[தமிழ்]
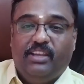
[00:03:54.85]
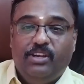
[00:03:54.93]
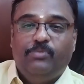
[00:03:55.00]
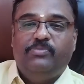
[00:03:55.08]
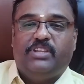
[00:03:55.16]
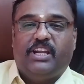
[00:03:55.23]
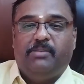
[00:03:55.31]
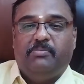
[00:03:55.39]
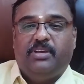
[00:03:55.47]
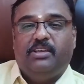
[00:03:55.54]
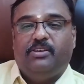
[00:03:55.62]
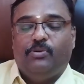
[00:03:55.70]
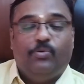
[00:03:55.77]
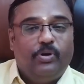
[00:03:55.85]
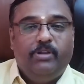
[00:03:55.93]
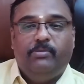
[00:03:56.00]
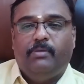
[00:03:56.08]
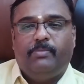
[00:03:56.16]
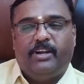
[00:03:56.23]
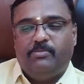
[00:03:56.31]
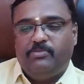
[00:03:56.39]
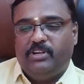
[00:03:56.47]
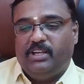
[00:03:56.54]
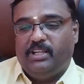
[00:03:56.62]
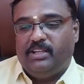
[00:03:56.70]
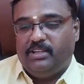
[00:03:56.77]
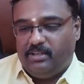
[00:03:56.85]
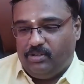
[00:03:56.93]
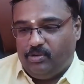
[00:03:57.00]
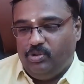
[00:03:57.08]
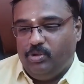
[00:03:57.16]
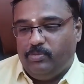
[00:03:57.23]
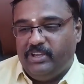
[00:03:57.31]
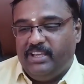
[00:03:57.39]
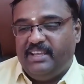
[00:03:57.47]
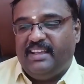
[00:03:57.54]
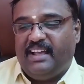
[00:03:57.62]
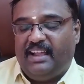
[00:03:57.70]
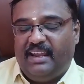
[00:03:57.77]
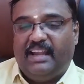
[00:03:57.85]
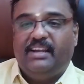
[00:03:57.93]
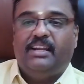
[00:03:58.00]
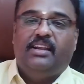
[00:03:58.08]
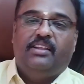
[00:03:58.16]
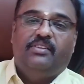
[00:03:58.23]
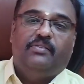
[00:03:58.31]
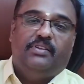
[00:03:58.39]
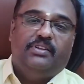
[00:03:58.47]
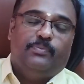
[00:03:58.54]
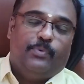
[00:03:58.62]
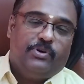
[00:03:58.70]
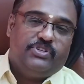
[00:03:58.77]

இன்னும் தனிமை ஒன்றுமே பண்ண முடியல நொந்து போய் லண்டன்லேருந்து வந்து